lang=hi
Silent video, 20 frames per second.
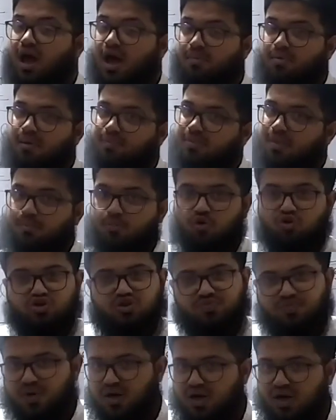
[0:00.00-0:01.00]
अब आपने
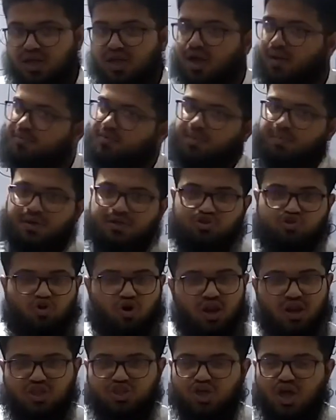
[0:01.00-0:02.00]
बुक्स पढ़ ली आपके पास
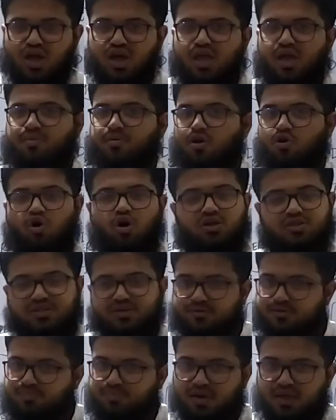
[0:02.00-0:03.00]
नॉलेज आ गई आपके
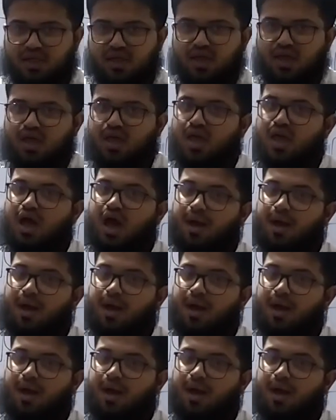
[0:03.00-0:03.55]
कॉन्सेप्ट बन गए